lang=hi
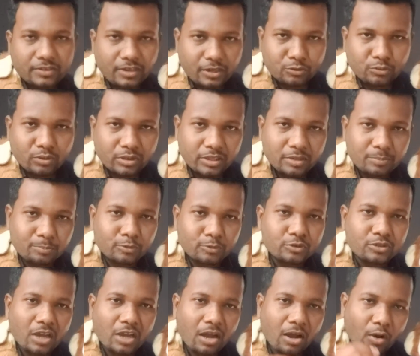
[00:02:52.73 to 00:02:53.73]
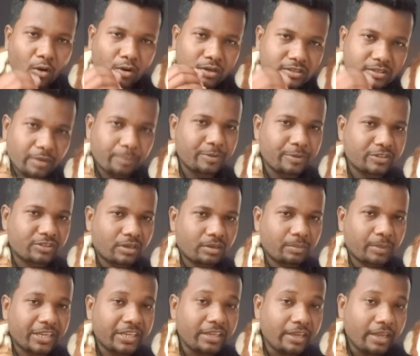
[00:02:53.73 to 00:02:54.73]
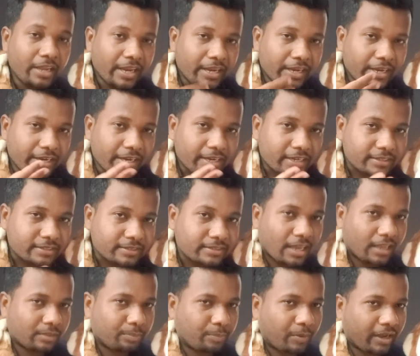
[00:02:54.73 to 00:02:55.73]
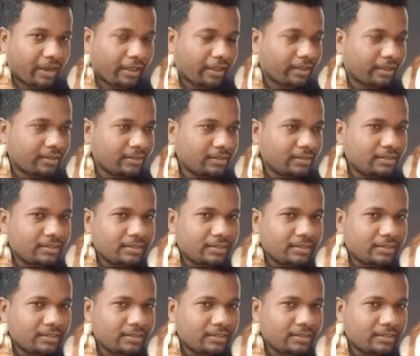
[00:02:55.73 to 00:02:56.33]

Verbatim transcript: सरस्वती पूजा और 26 जनवरी एक साथ पड़ा है